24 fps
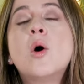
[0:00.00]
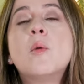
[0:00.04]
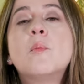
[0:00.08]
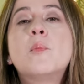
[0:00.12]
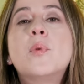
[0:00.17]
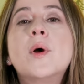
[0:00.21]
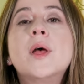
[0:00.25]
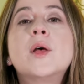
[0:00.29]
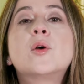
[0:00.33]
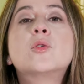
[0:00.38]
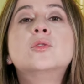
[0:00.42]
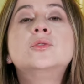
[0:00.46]

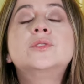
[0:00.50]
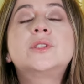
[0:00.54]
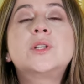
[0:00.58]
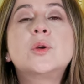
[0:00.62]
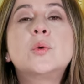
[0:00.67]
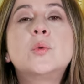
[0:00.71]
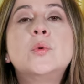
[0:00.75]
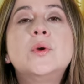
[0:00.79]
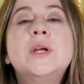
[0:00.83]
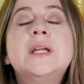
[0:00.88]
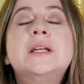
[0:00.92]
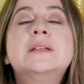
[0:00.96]
puede
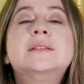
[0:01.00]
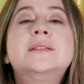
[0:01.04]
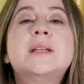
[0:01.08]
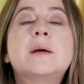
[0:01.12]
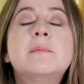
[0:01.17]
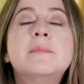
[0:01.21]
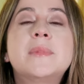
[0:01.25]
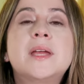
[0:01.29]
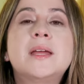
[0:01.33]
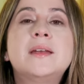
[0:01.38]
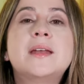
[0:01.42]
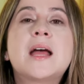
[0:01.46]
contribuir
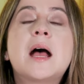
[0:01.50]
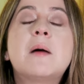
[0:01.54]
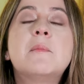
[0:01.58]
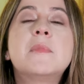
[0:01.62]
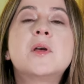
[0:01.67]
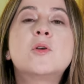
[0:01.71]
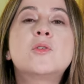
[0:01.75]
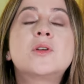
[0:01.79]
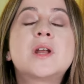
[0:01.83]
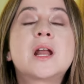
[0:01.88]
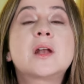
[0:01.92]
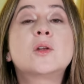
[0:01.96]
también a
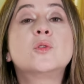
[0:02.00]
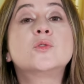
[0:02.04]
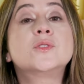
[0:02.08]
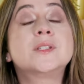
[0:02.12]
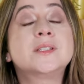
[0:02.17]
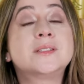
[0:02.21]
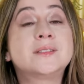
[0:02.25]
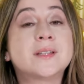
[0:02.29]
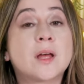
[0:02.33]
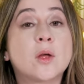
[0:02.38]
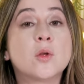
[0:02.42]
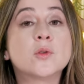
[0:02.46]
mejorar los
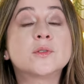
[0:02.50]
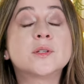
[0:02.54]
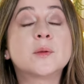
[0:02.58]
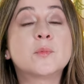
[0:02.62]
estados